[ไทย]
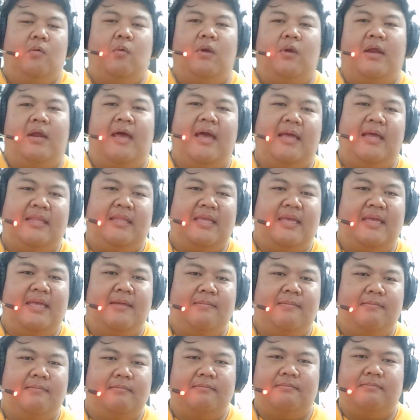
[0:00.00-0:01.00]
หัวหน้าที
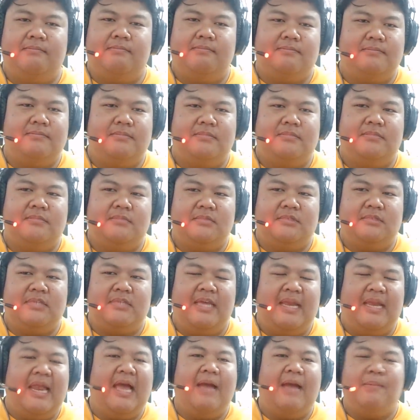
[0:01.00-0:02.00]
ม
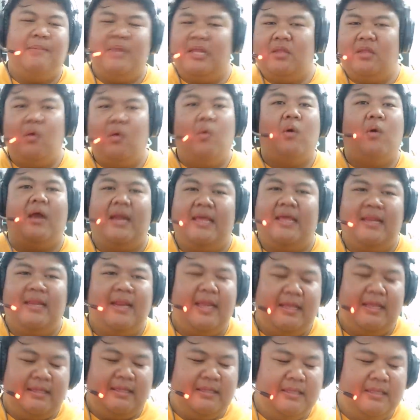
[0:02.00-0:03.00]
เจล่ามิลานโนอะไร
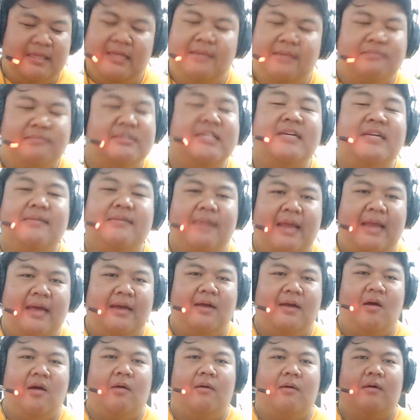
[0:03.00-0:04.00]
นั่นแหละลืมชื่อไปแล้
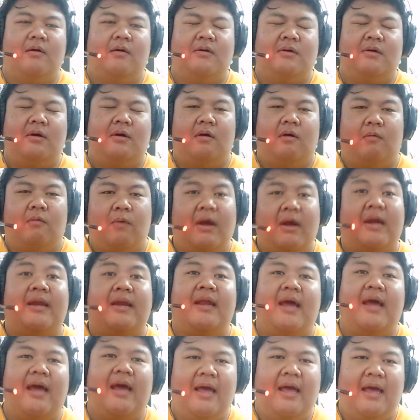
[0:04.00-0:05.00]
วของของวากั
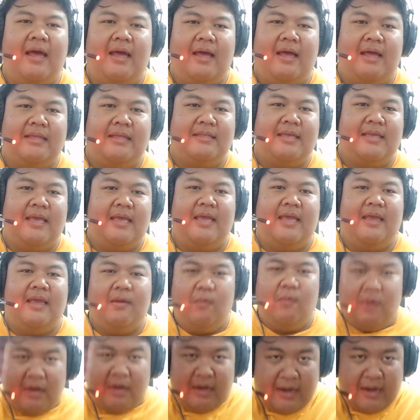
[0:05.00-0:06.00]
นดาเจ
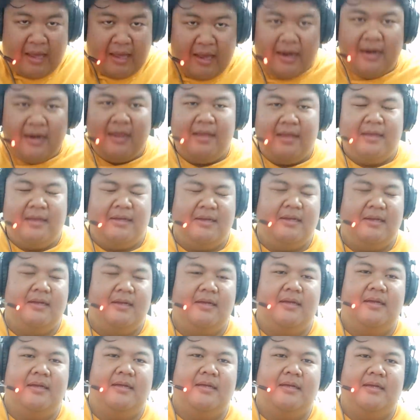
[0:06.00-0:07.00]
หัวล้านล้านน่ะเอ
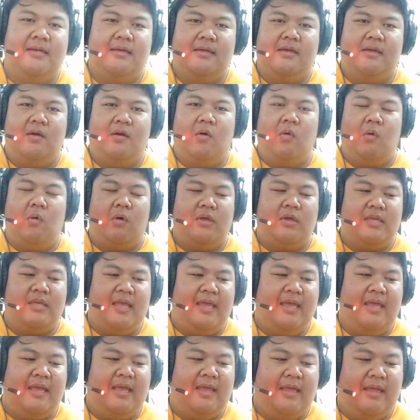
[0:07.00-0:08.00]
อโอโค
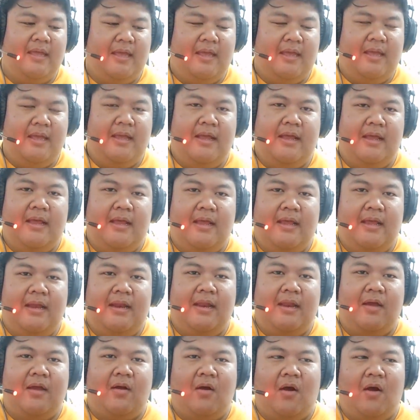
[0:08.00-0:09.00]
เย
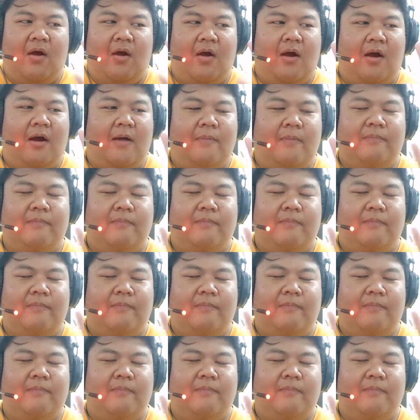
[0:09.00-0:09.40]
แล้วก็